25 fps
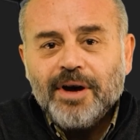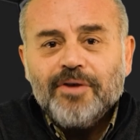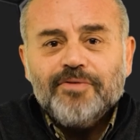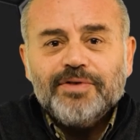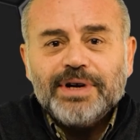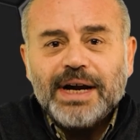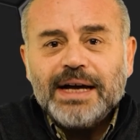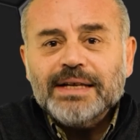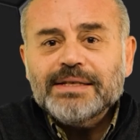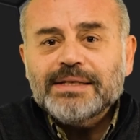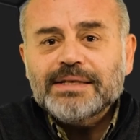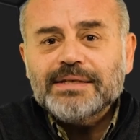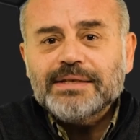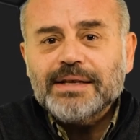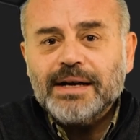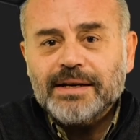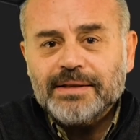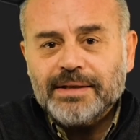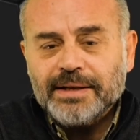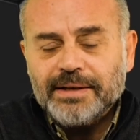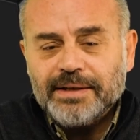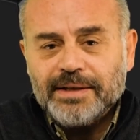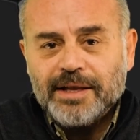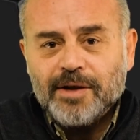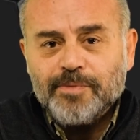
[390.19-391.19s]
Fransızlar
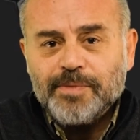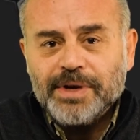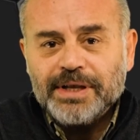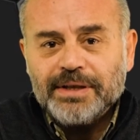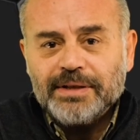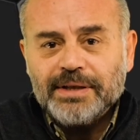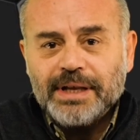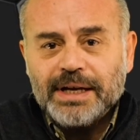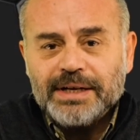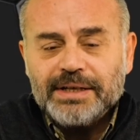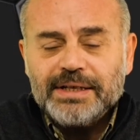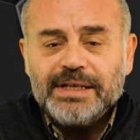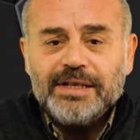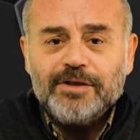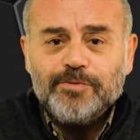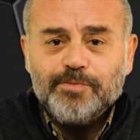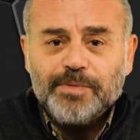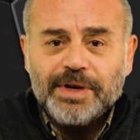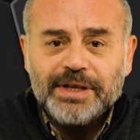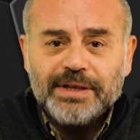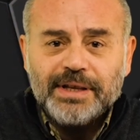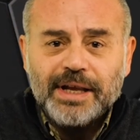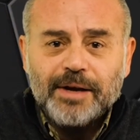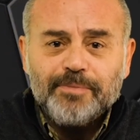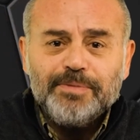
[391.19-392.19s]
da gidemediler,
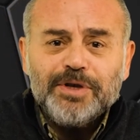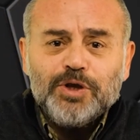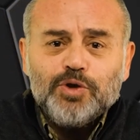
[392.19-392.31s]
gitmediler.